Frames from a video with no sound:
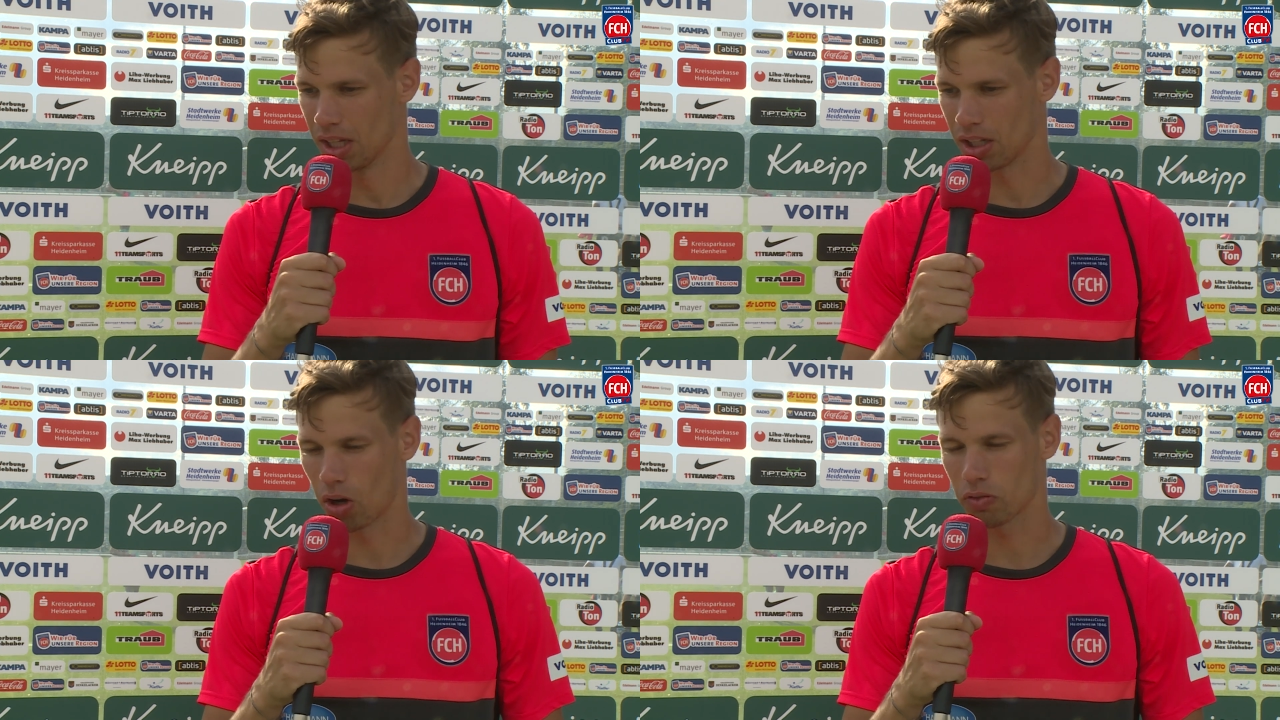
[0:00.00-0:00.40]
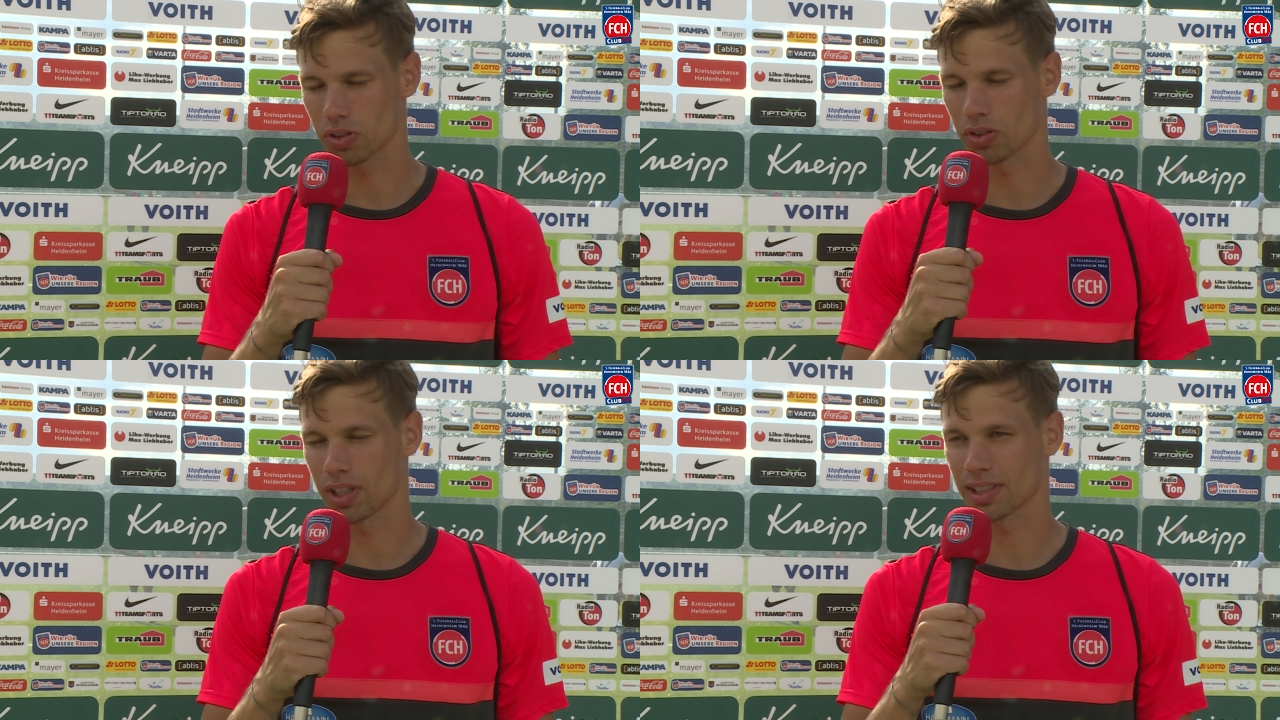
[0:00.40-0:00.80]
laufen
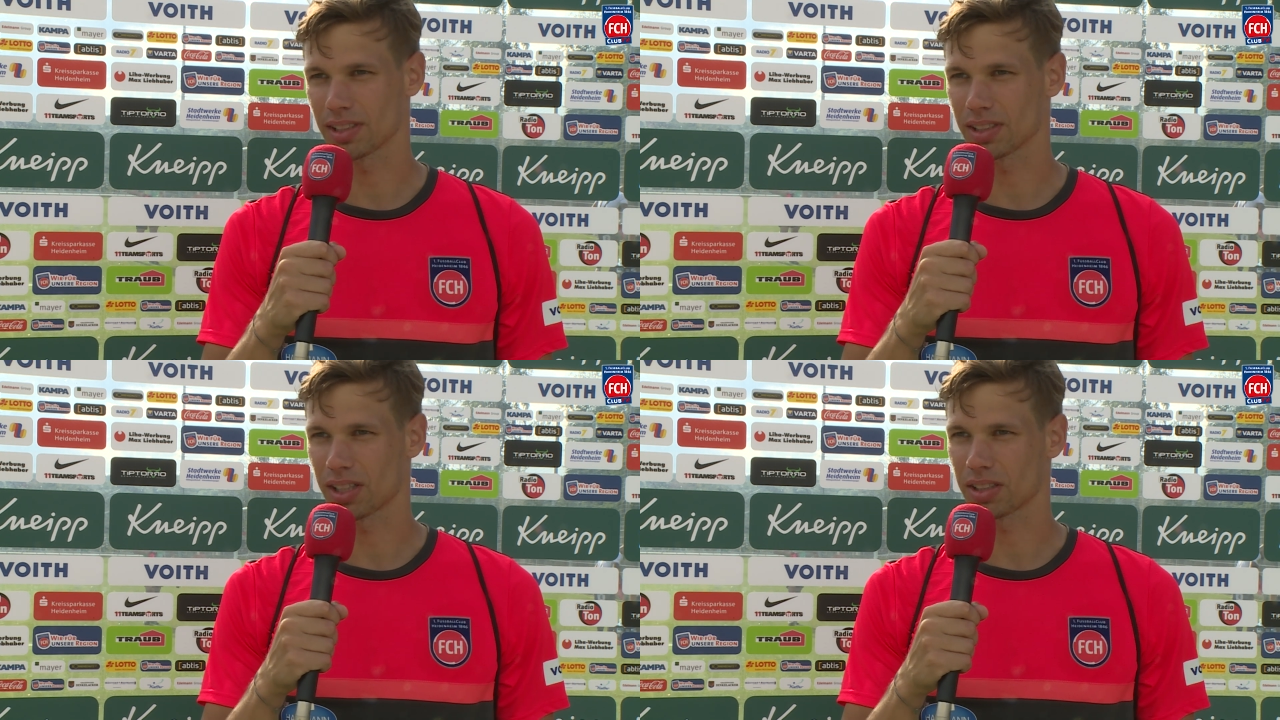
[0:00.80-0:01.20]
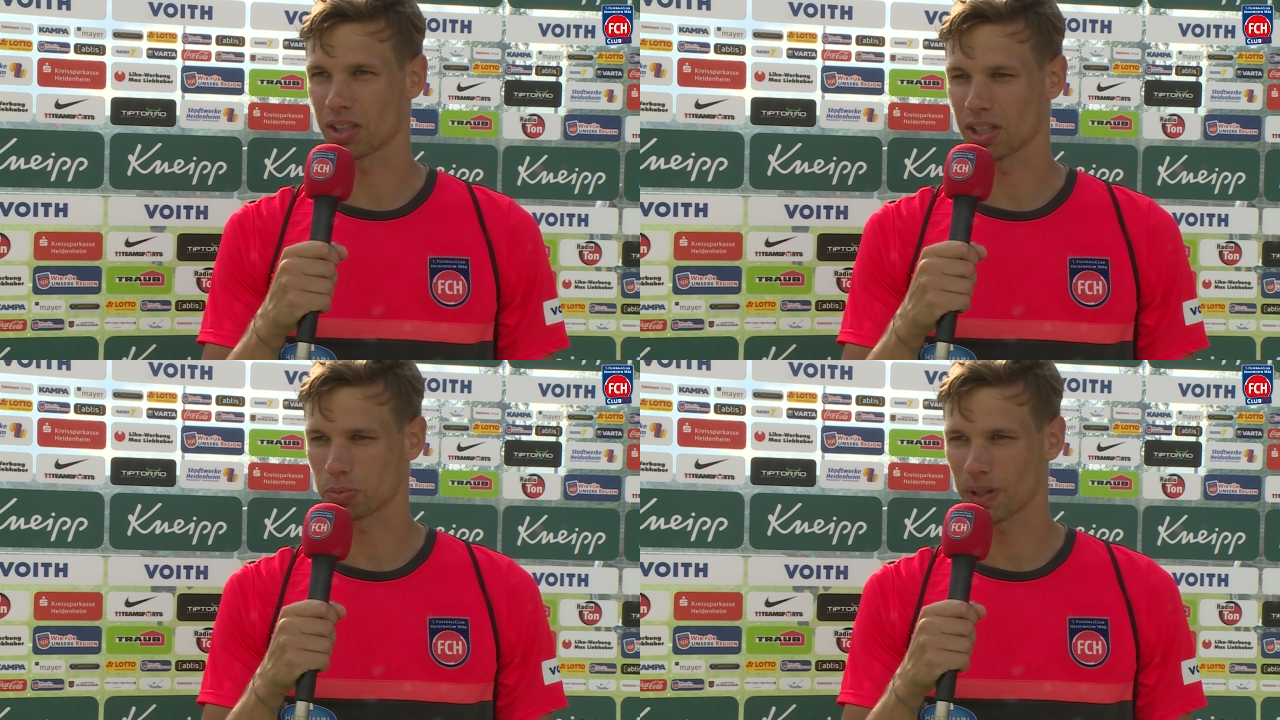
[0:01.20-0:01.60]
zu lassen, es hat,
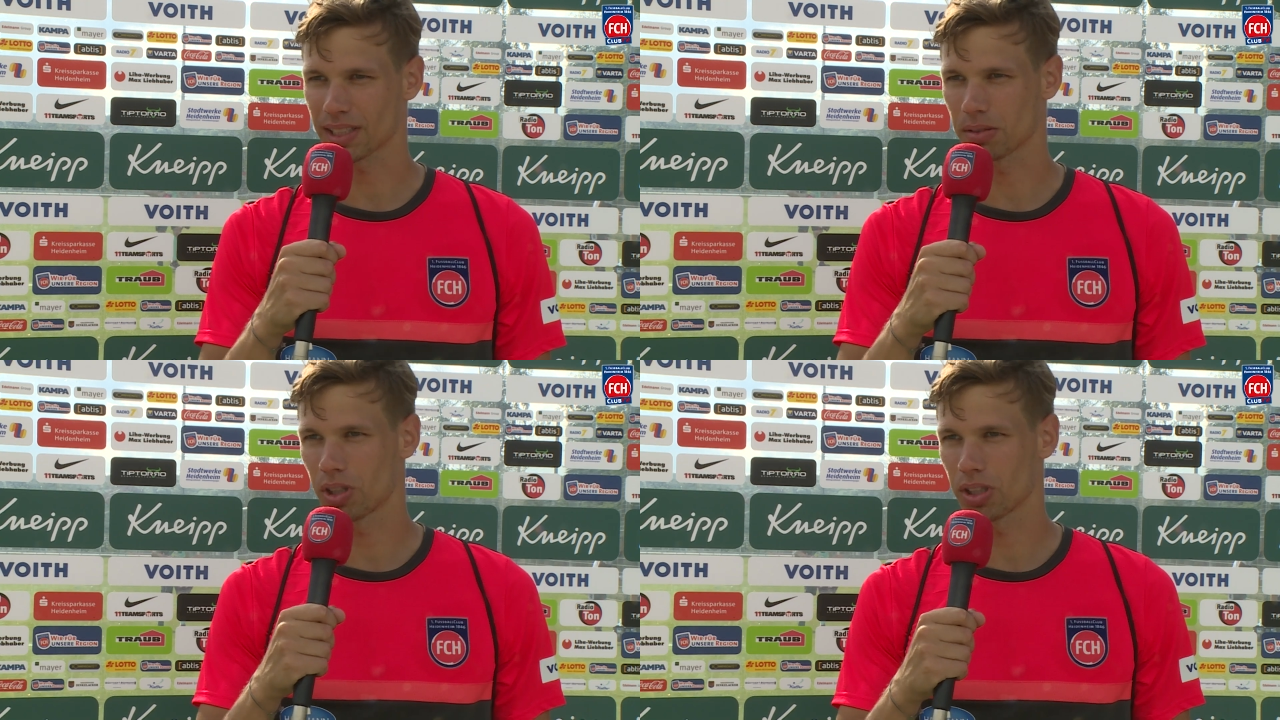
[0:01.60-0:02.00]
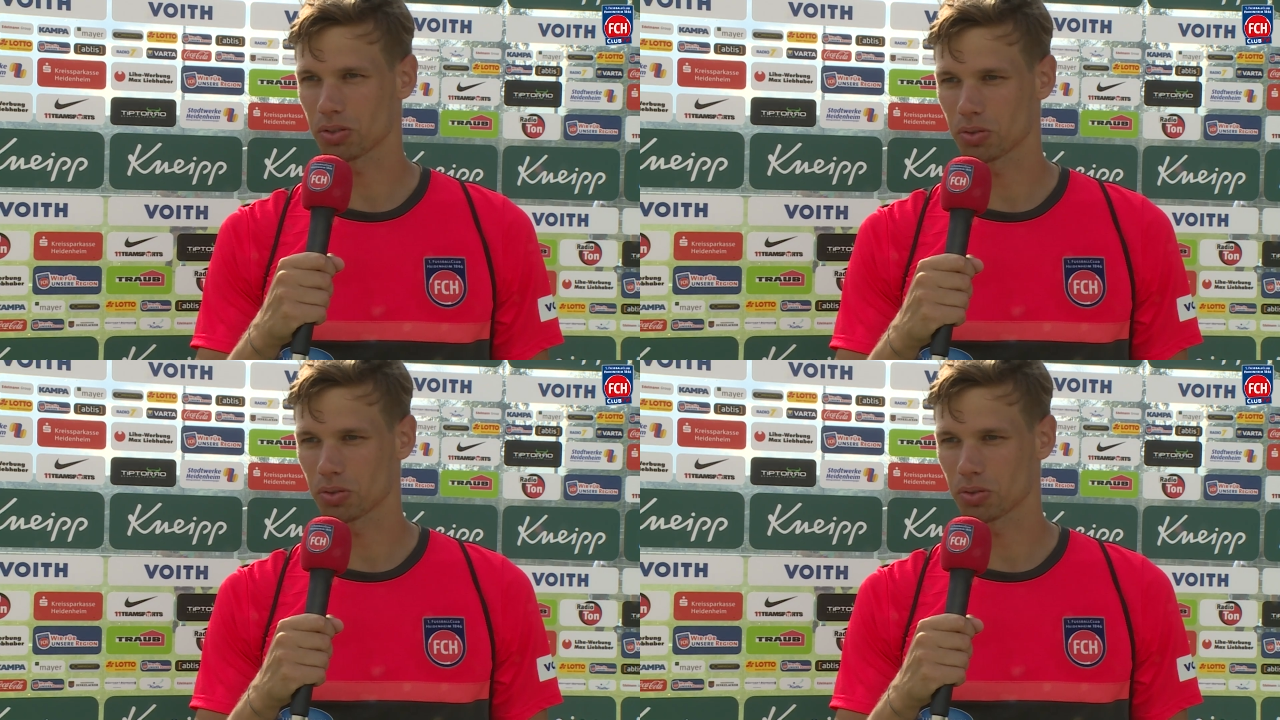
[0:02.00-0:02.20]
hat Spaß gemacht